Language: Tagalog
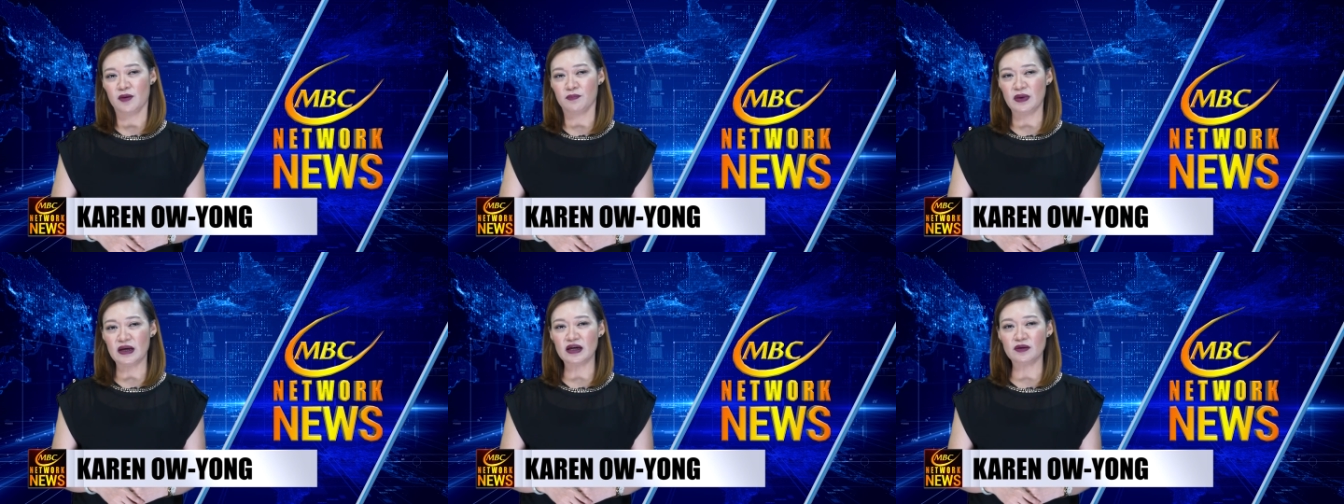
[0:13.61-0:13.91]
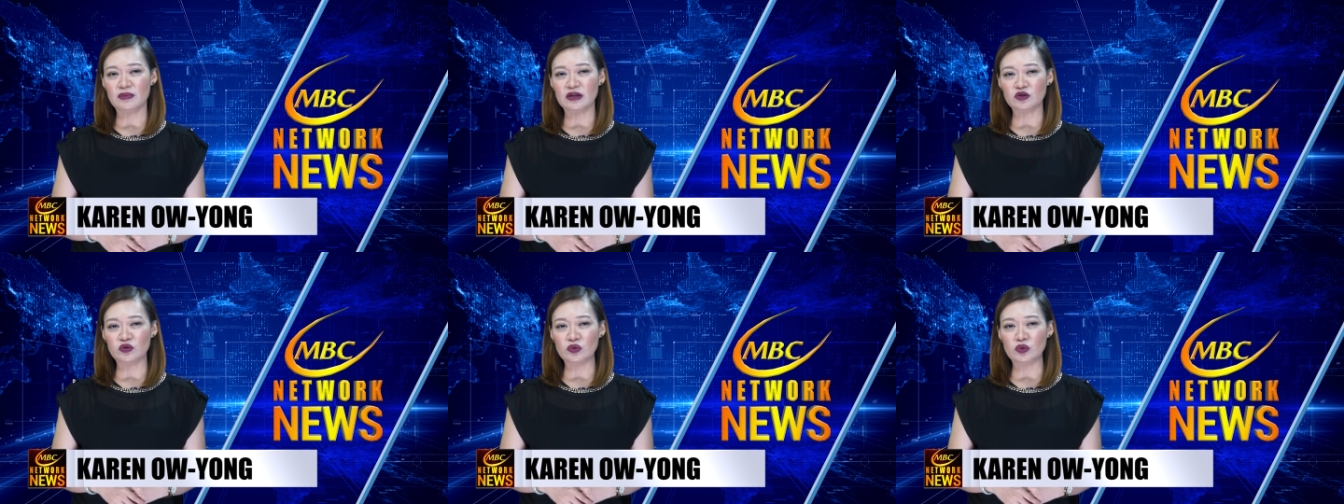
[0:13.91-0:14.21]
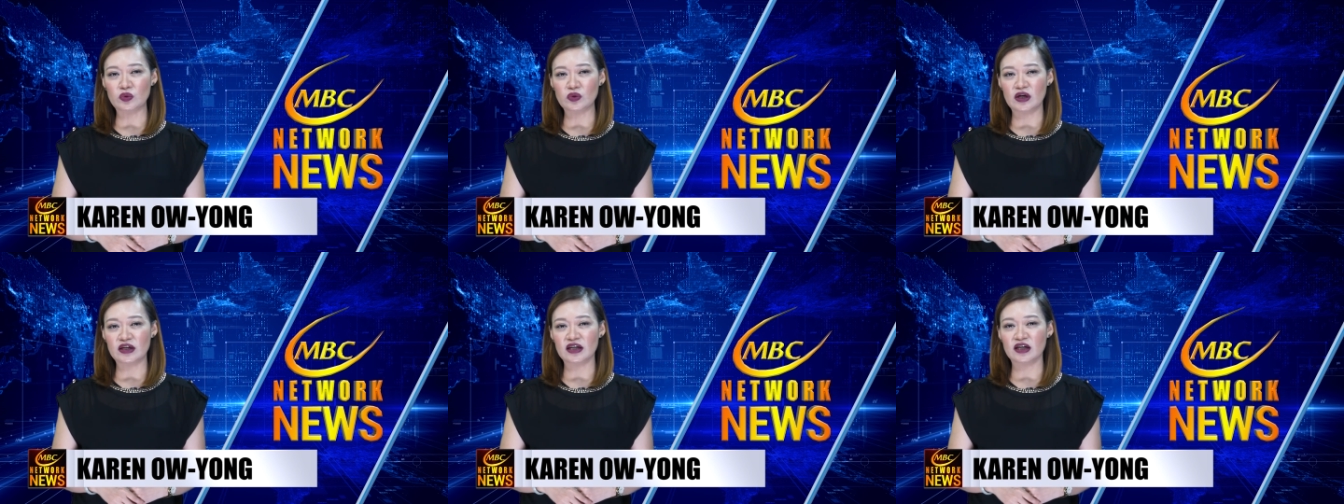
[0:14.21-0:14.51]
para
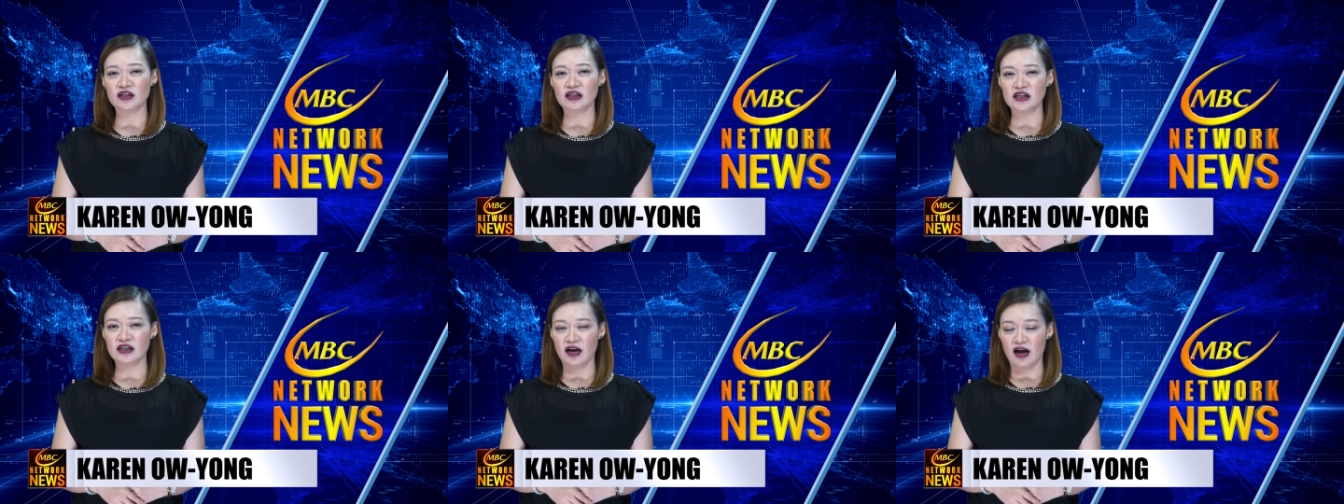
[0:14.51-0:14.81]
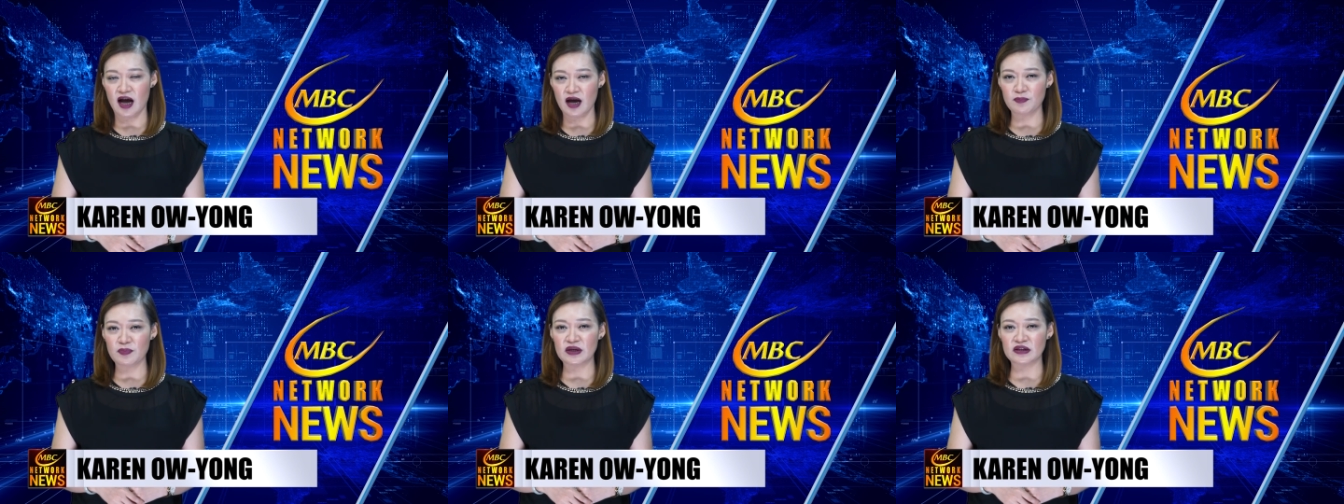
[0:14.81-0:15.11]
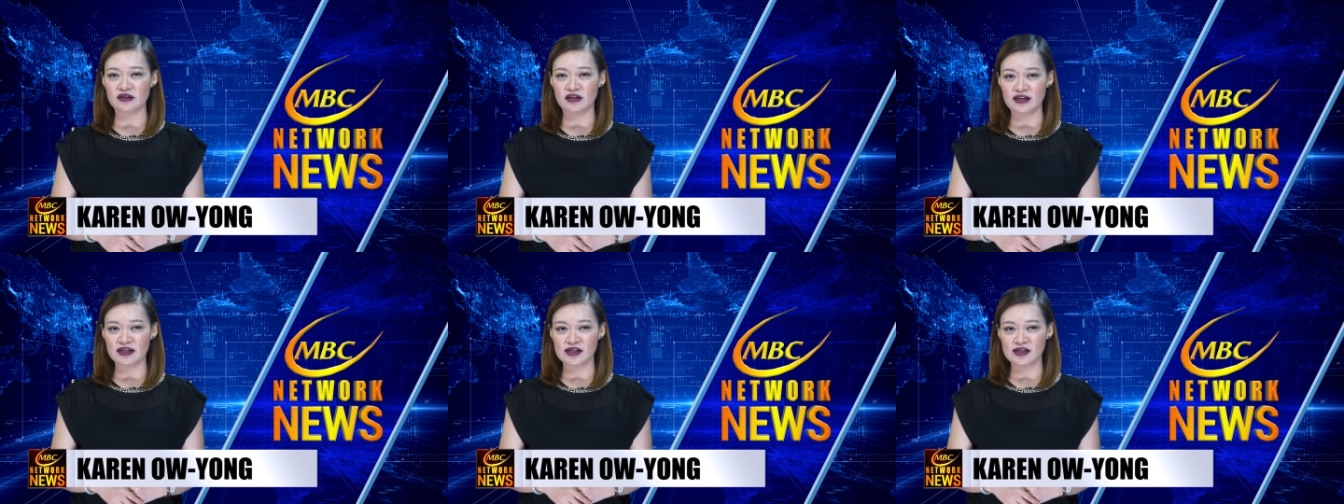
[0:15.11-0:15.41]
matulungan ng
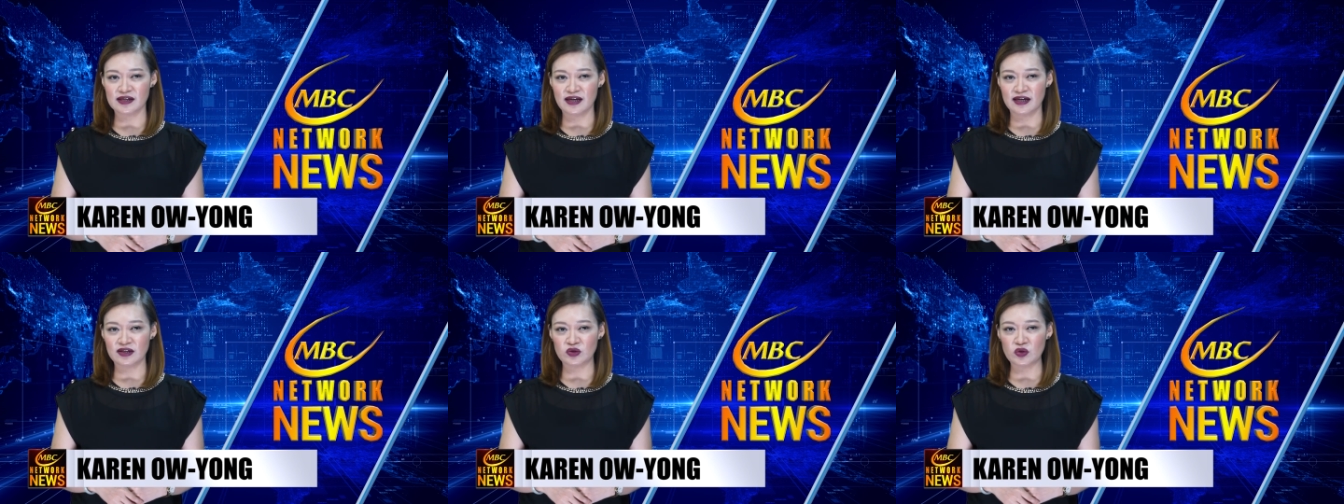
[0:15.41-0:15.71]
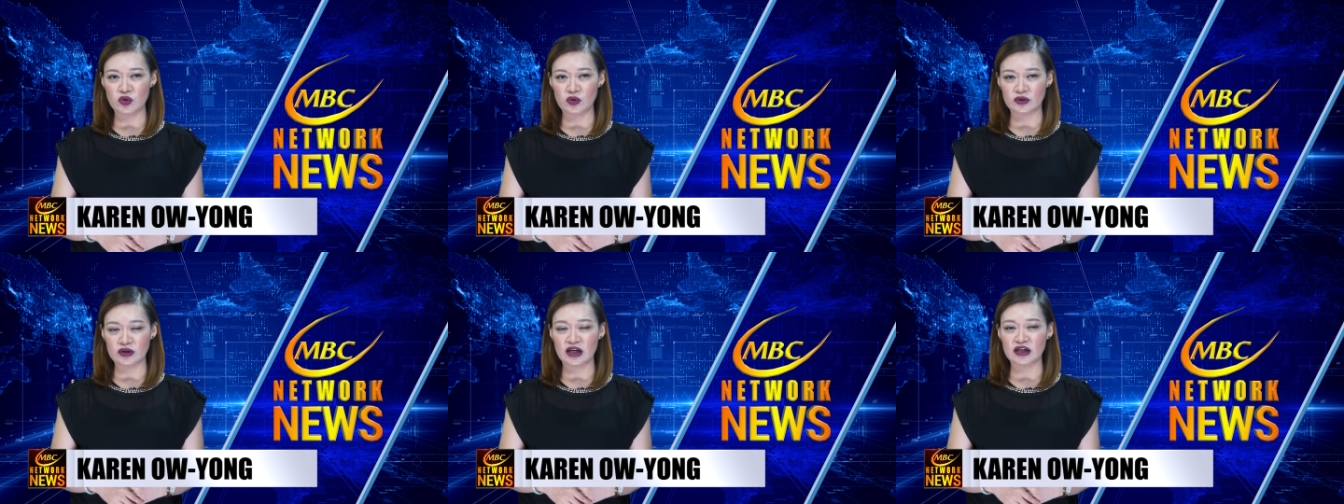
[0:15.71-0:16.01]
ikaapat na estado